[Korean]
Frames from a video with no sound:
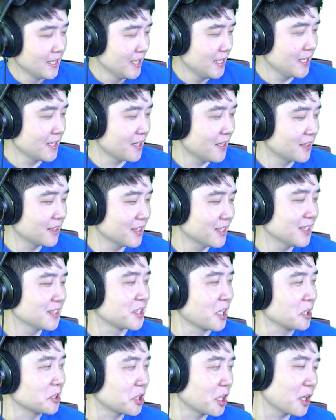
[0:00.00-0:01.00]
이거는
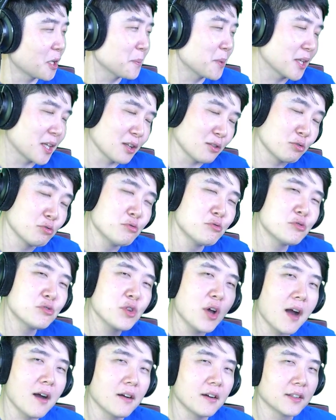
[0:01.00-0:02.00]
저처럼 이렇게
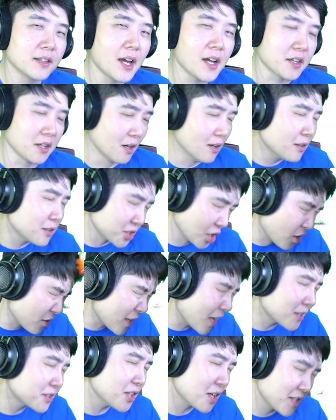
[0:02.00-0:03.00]
순수하거나 겨,
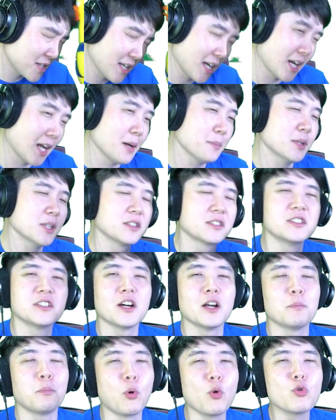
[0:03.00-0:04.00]
정상적인 사람은
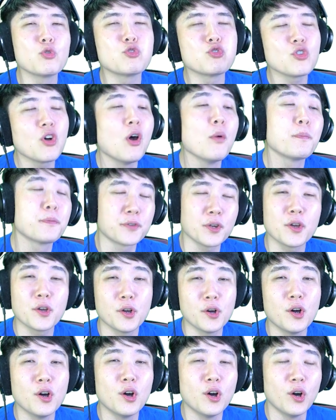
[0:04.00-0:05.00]
그걸 볼 수가
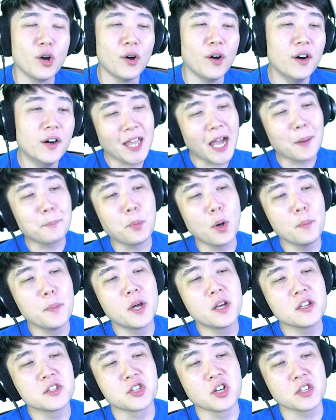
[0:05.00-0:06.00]
없어요. 딱
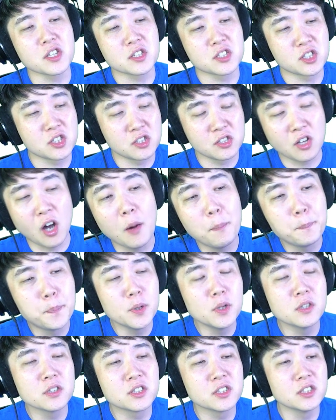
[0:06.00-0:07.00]
보면은 저기
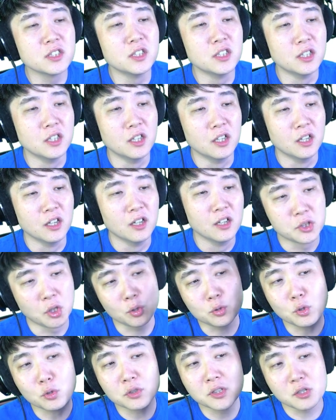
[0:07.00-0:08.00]
커플들
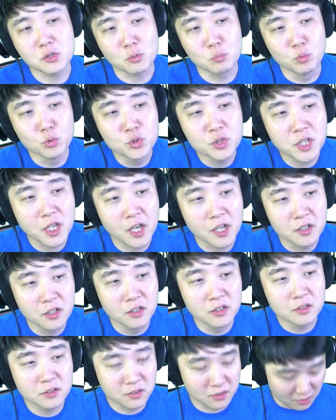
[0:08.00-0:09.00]
저것도 근데 좀 문제야. 여,